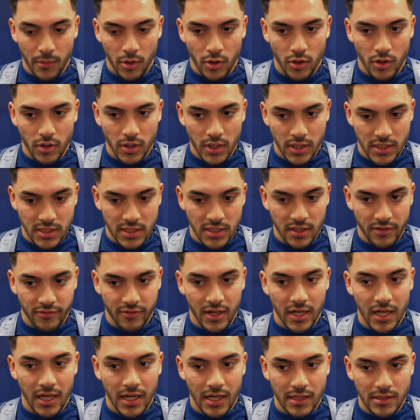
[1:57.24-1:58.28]
haben auch jetzt in der
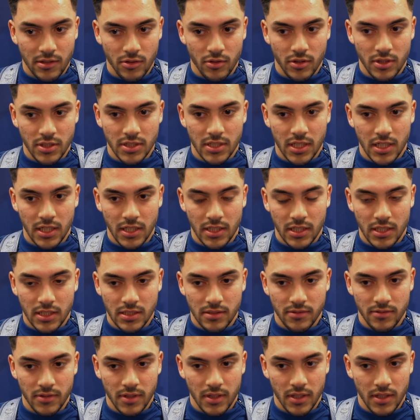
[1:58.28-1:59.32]
Vergangenheit auch gezeigt,
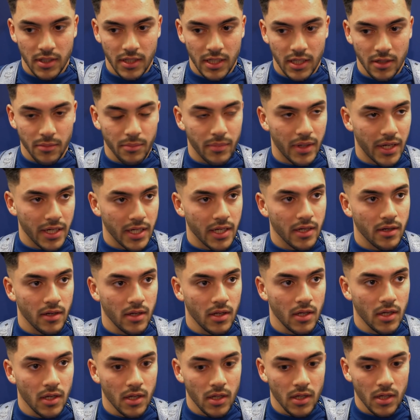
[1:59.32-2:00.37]
dass wir gegen Bayern
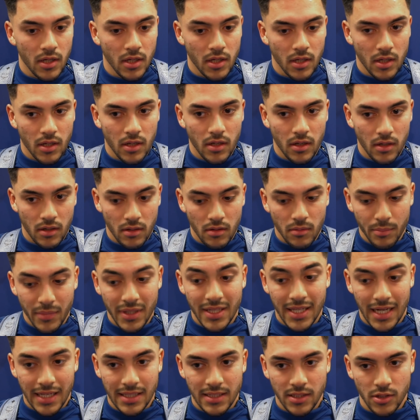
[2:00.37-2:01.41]

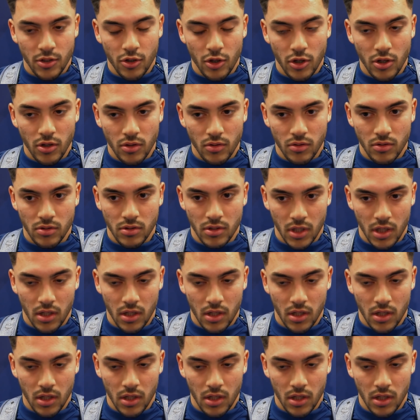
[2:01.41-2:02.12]
mithalten können und